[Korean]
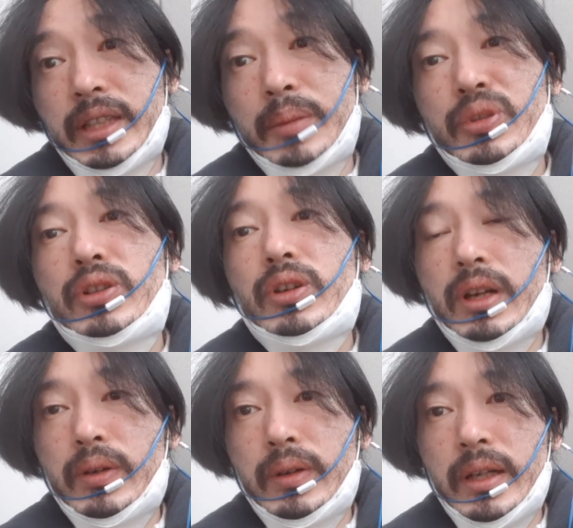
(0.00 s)

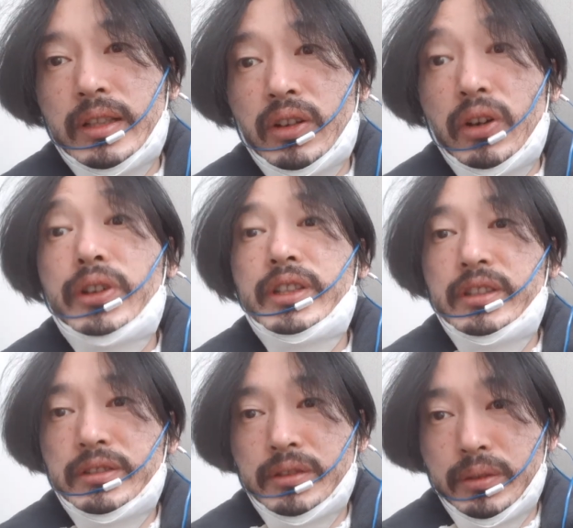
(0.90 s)
캐필러라고 하는 거인이
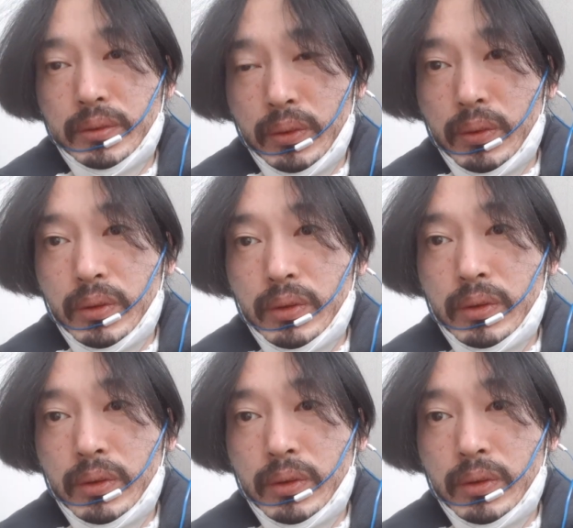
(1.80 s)
있었고